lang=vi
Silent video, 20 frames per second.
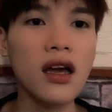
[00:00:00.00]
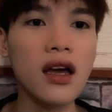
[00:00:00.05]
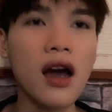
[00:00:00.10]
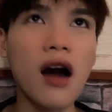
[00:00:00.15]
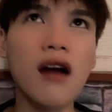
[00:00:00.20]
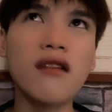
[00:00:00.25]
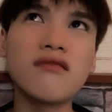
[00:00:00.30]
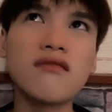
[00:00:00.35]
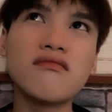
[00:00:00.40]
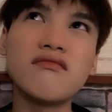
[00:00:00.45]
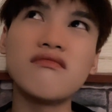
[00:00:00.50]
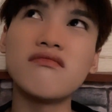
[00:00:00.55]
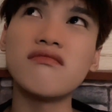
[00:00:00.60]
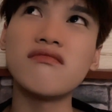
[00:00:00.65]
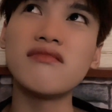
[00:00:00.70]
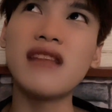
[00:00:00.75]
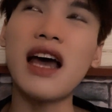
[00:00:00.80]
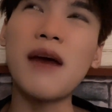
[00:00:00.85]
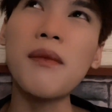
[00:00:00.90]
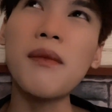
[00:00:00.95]
còn
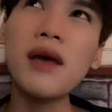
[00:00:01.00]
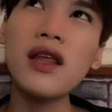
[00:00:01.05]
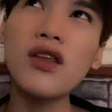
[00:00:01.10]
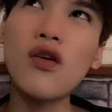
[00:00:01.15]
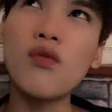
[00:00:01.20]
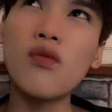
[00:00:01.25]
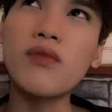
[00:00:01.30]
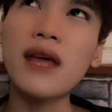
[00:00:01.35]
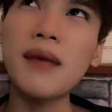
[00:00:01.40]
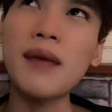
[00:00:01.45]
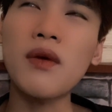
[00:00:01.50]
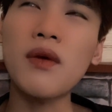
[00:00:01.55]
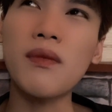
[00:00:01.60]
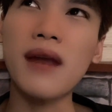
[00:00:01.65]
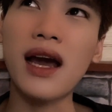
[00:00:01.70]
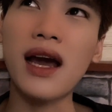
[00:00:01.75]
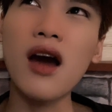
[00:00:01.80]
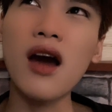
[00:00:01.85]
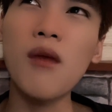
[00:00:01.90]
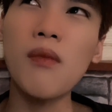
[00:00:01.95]
nếu mà dùng kim chống
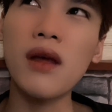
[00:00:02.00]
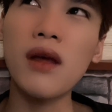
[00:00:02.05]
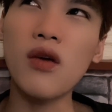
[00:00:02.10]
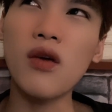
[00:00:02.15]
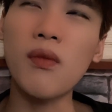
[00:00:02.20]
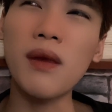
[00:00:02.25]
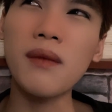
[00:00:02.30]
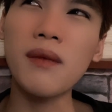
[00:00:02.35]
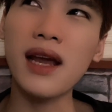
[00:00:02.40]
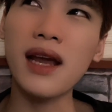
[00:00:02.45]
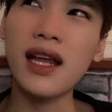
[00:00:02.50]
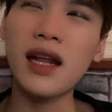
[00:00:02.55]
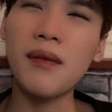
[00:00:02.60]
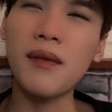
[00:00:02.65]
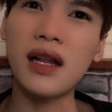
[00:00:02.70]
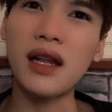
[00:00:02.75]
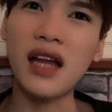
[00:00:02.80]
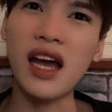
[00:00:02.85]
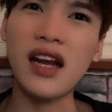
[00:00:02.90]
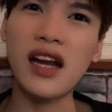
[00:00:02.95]
nắng không mà dùng em này thì
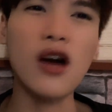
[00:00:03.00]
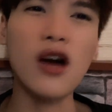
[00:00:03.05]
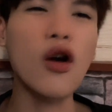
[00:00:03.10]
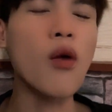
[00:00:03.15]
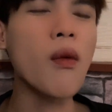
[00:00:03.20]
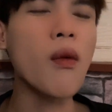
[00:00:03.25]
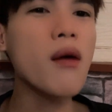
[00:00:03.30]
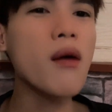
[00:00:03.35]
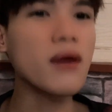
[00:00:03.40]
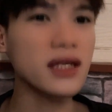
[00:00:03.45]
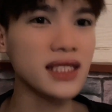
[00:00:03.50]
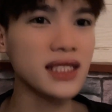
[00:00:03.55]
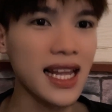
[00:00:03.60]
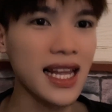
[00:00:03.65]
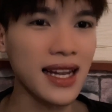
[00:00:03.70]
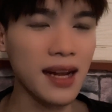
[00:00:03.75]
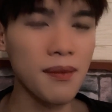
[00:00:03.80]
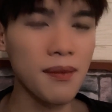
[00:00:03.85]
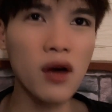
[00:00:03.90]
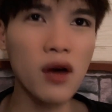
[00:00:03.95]
mình thấy nó cũng không có
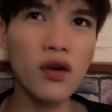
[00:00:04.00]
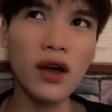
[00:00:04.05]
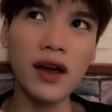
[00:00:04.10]
sạch lắm đâu